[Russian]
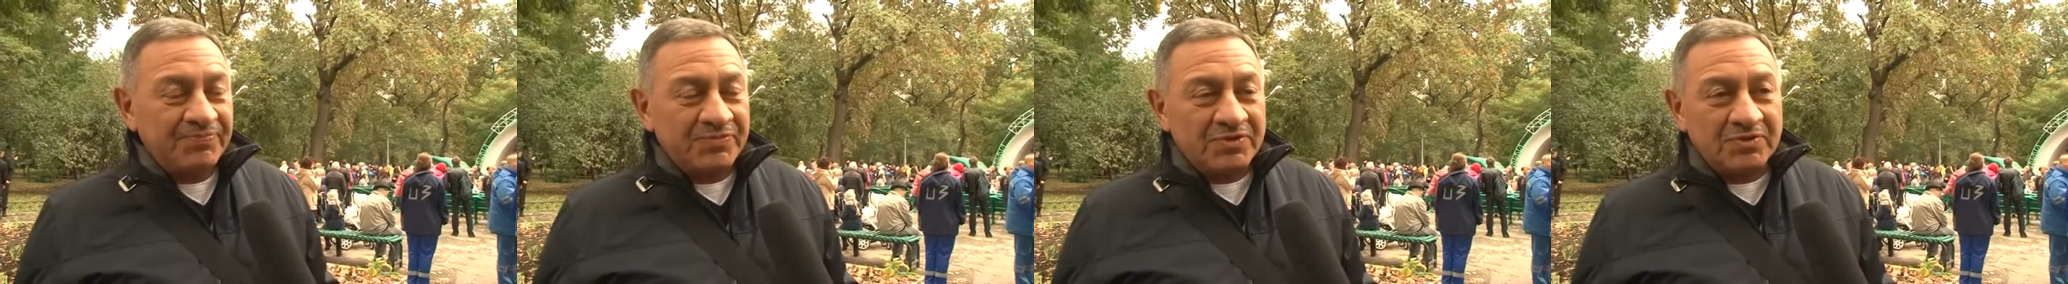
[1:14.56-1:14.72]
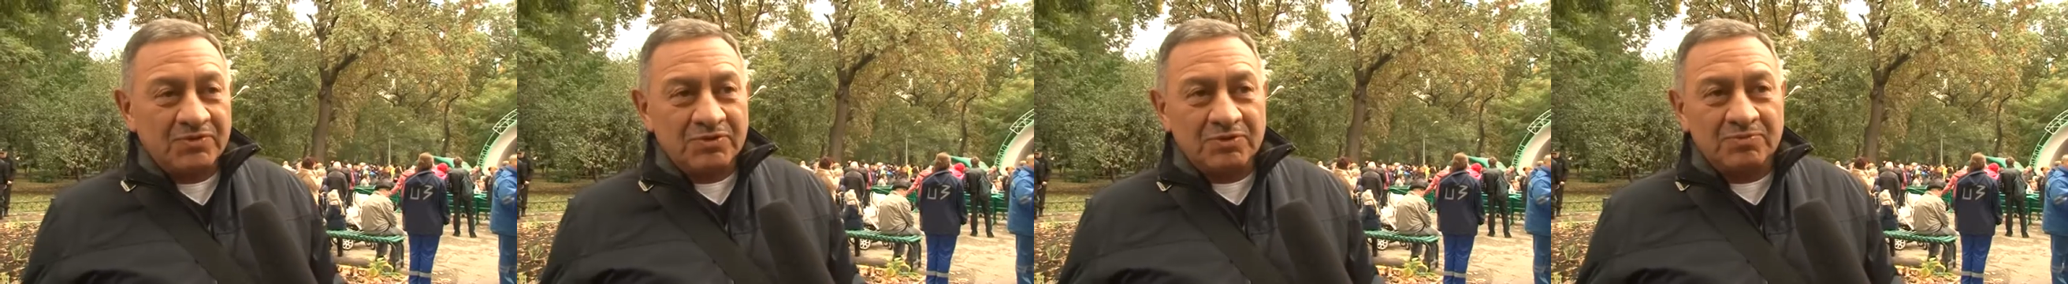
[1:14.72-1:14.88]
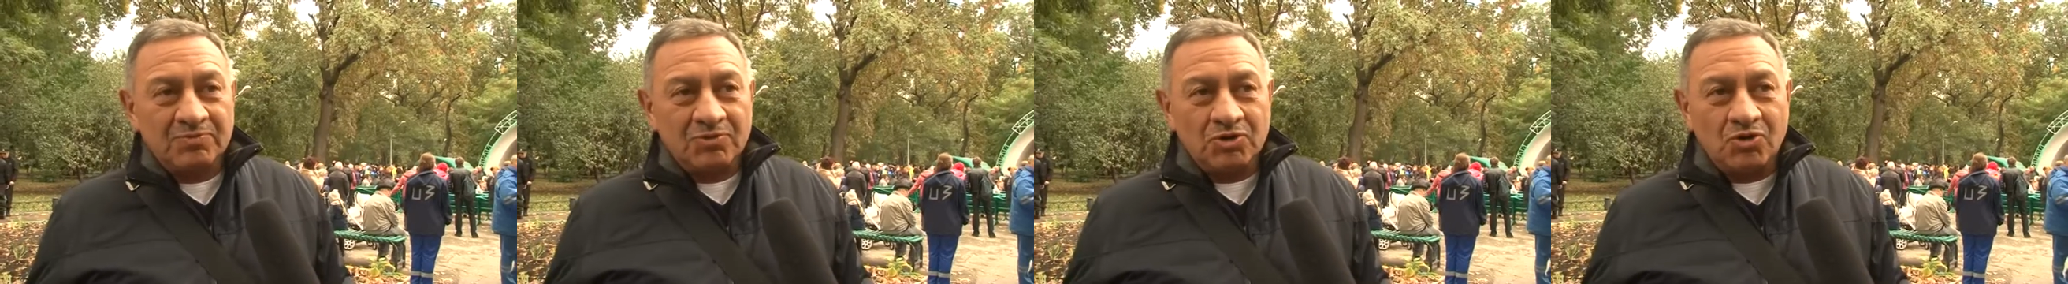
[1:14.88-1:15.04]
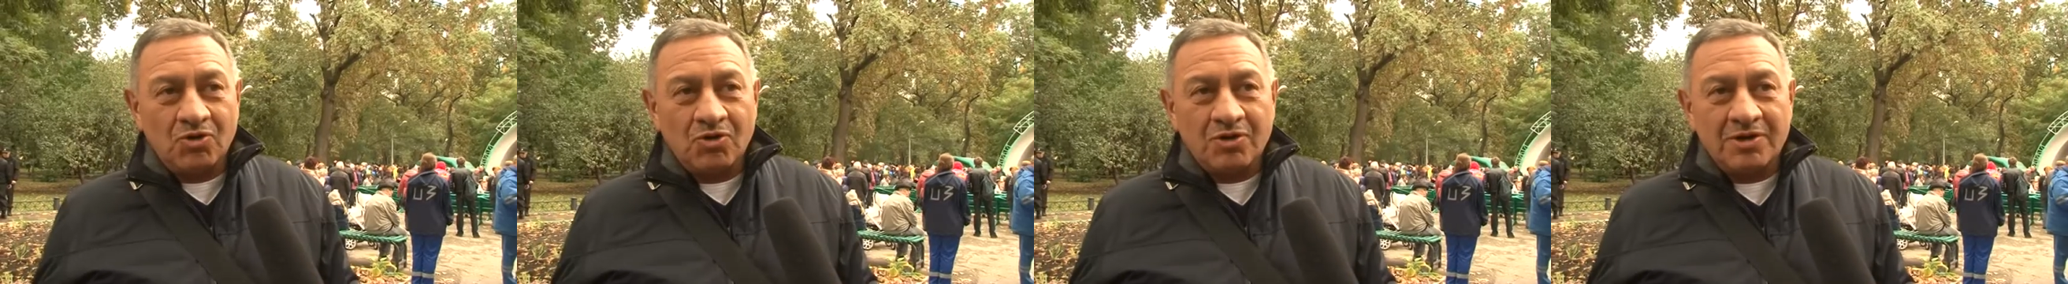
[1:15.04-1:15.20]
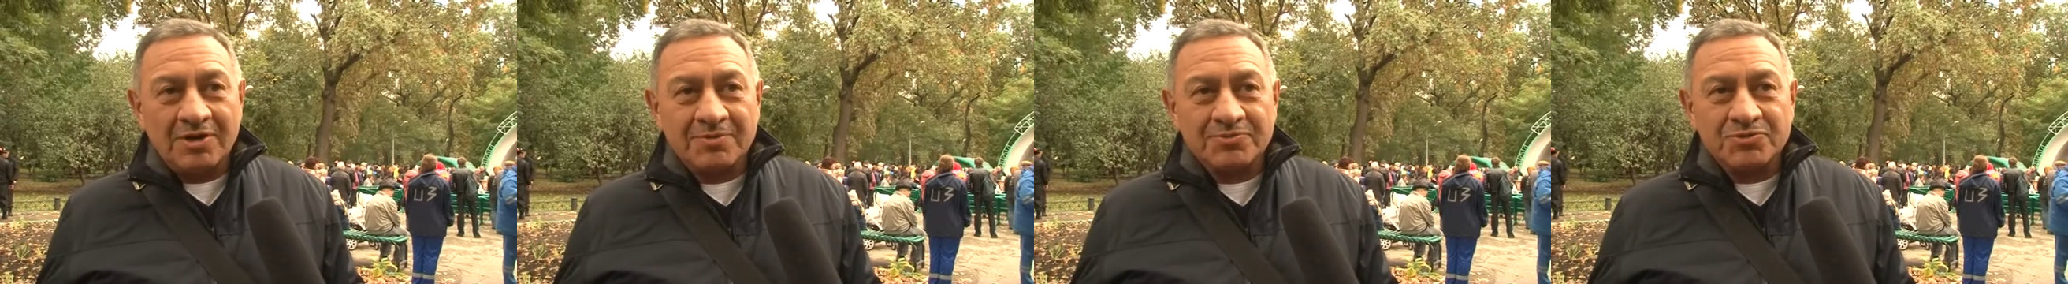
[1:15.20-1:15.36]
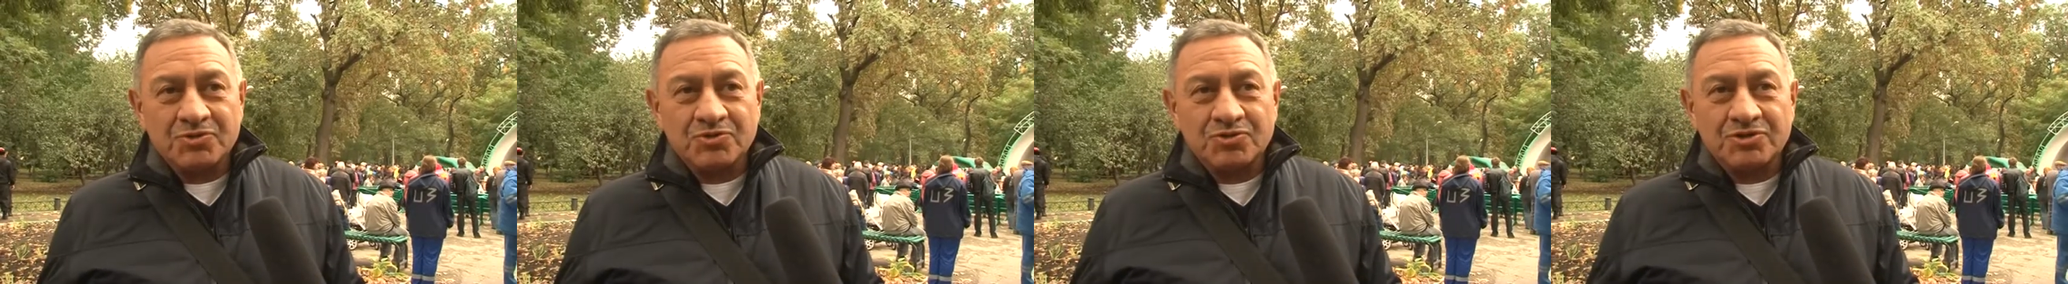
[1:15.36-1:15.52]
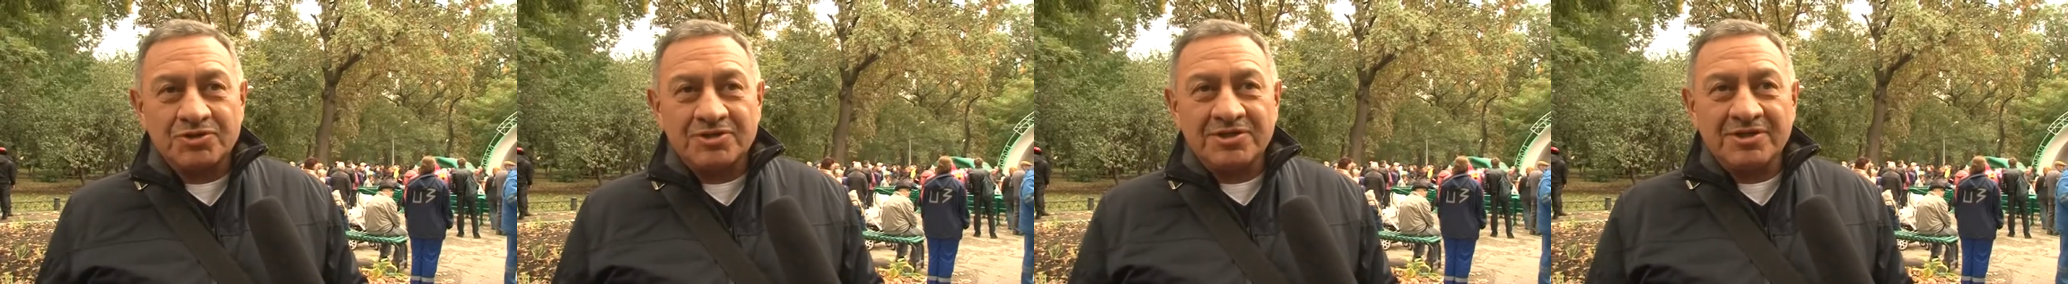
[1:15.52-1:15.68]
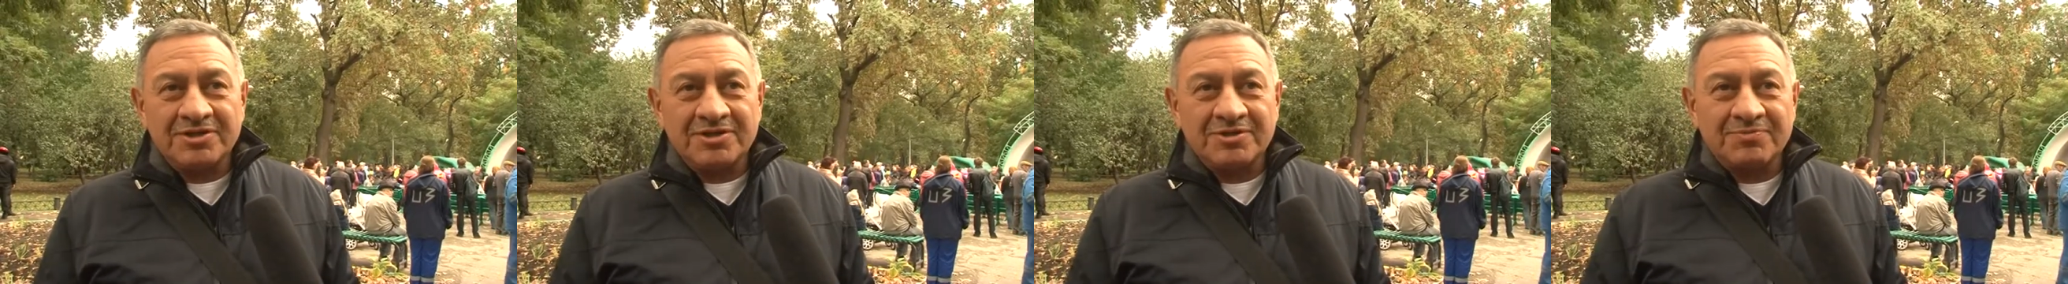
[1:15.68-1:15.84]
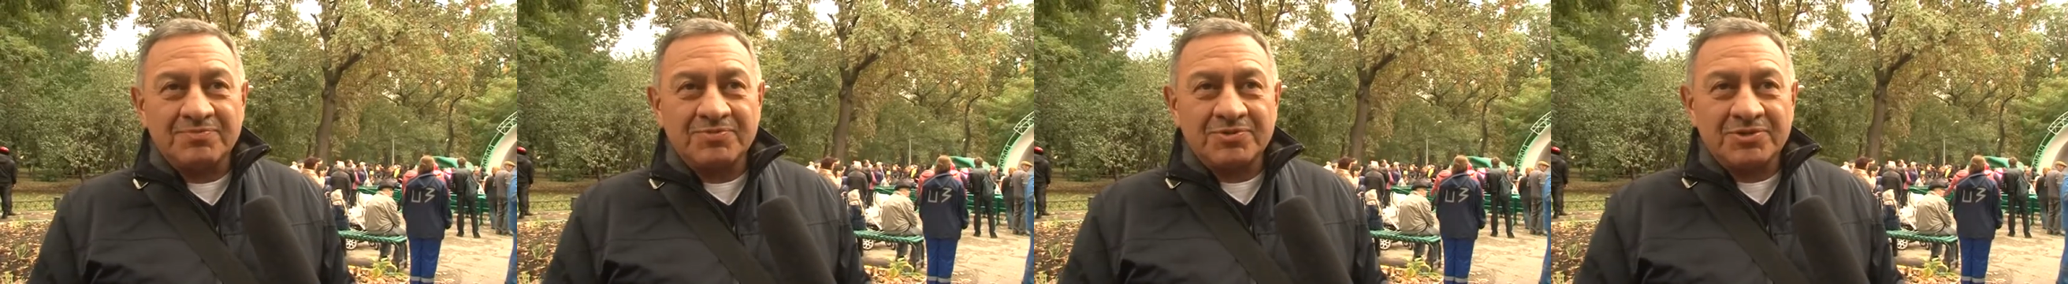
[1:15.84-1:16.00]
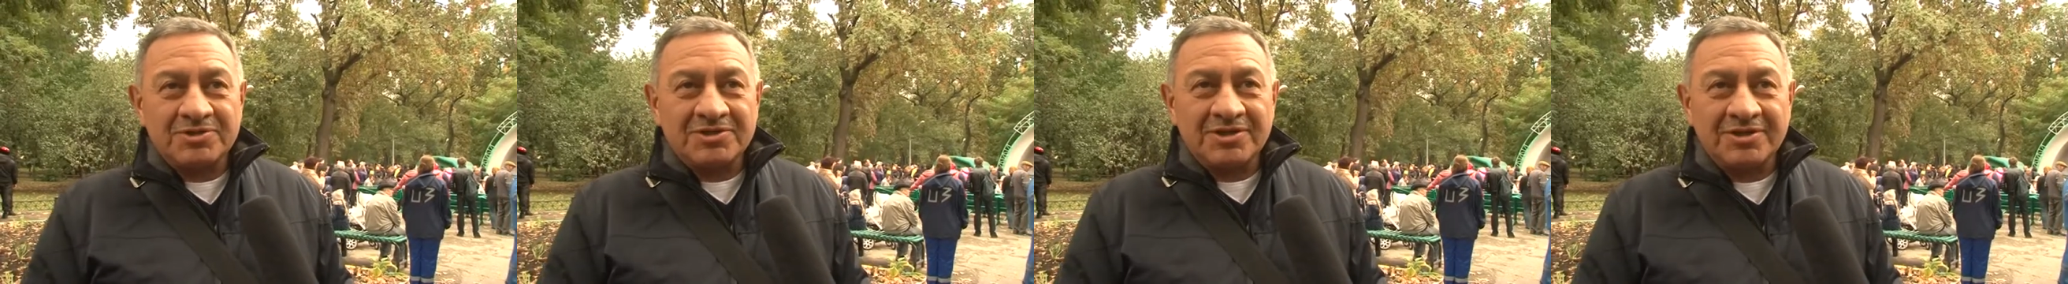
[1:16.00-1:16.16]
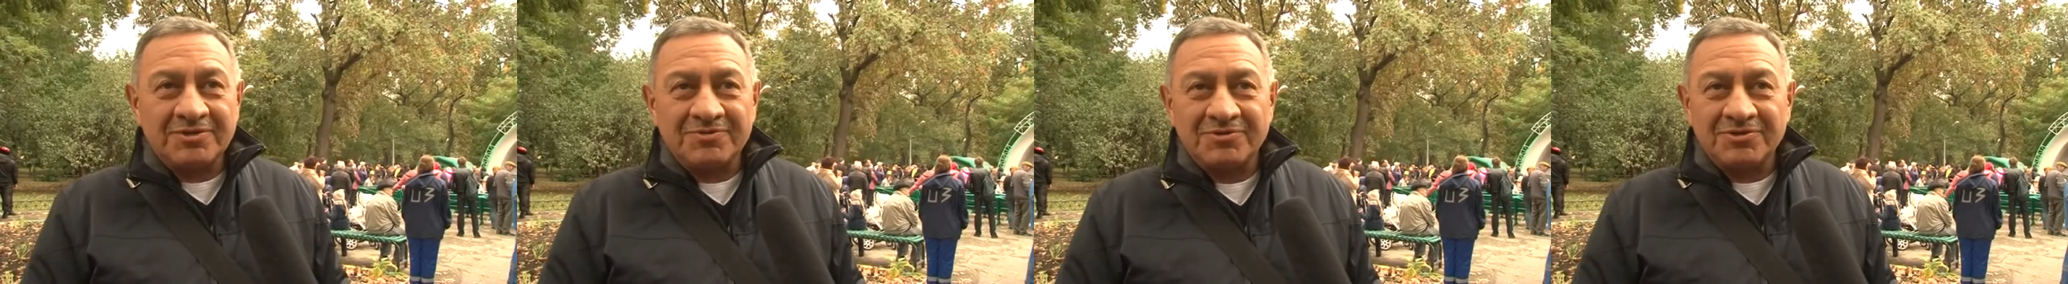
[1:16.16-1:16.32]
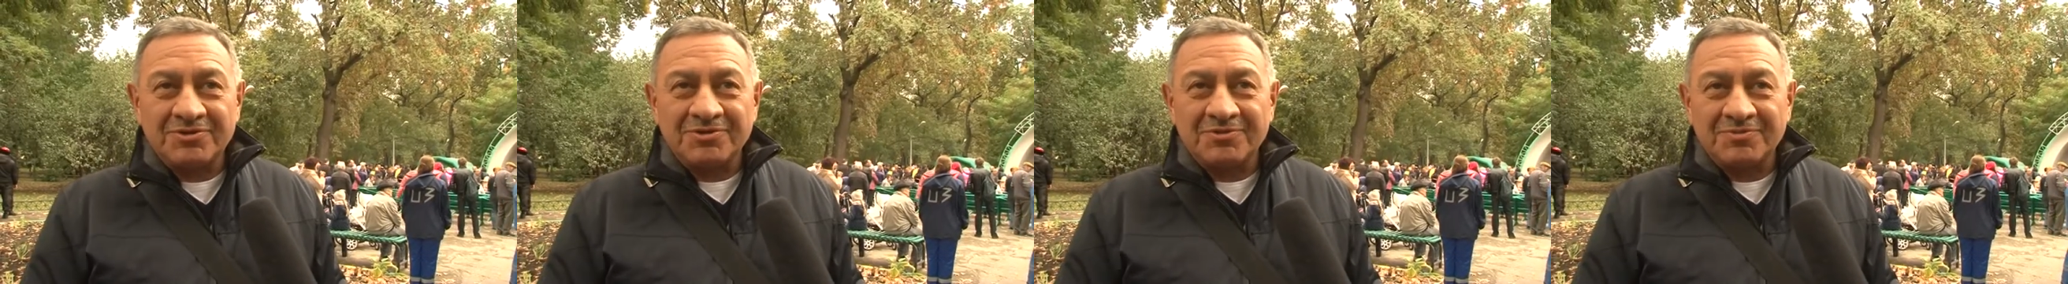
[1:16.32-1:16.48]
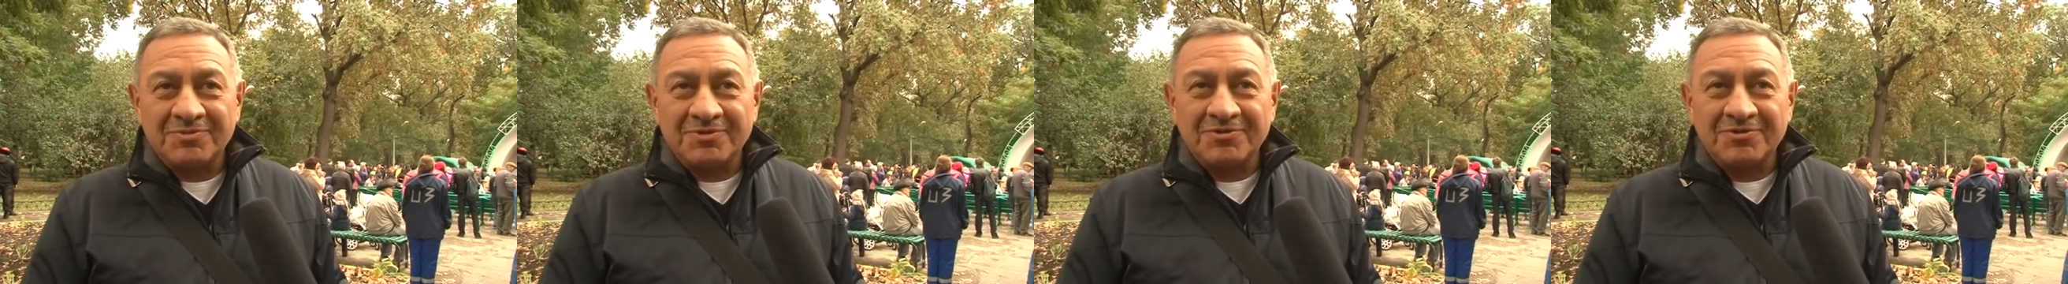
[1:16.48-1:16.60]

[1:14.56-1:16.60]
вот много обсуждений по телевидению